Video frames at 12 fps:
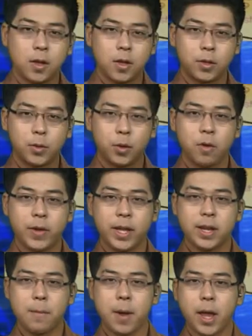Thưa quý vị,
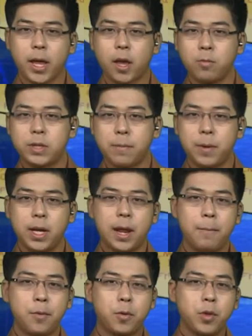năm
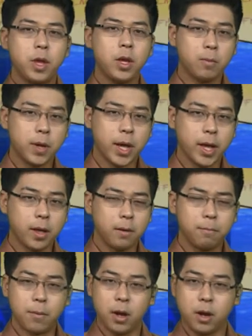2015 của giới công nghệ
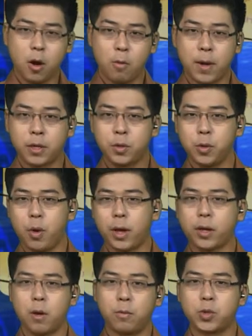mở đầu bằng chuỗi hoạt
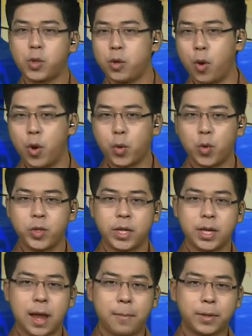động sôi nổi của triển
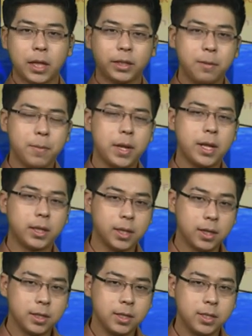lãm các thiết bị điện
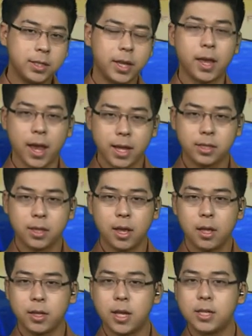tử CES
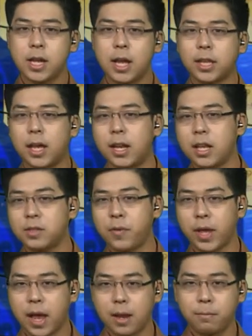diễn ra tại Las
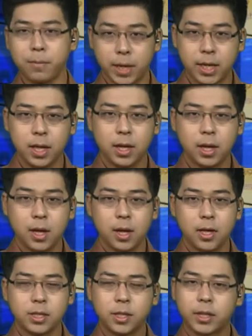Vegas, Mỹ.
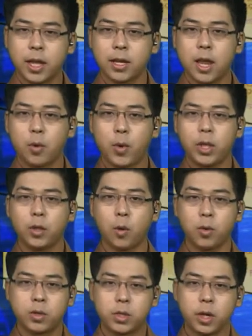Sự kiện này quy tụ
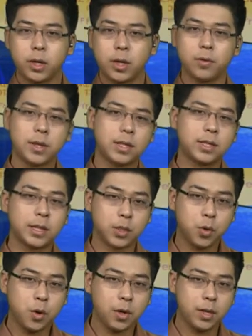rất nhiều nhà sản
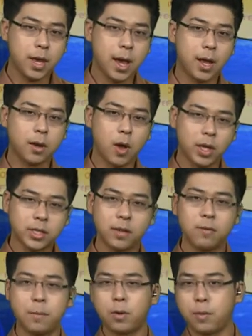xuất và hàng loạt sản
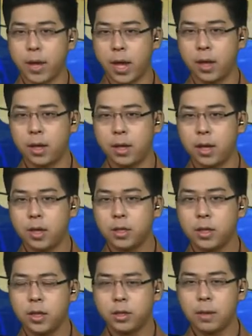phẩm công nghệ, từ
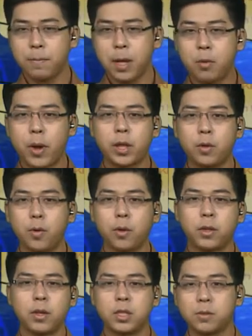những thiết bị quen thuộc
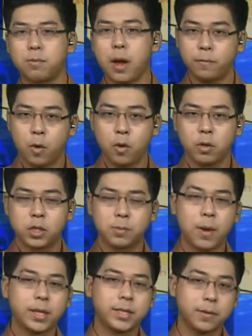như smartphone,
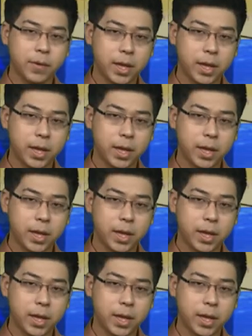smart TV,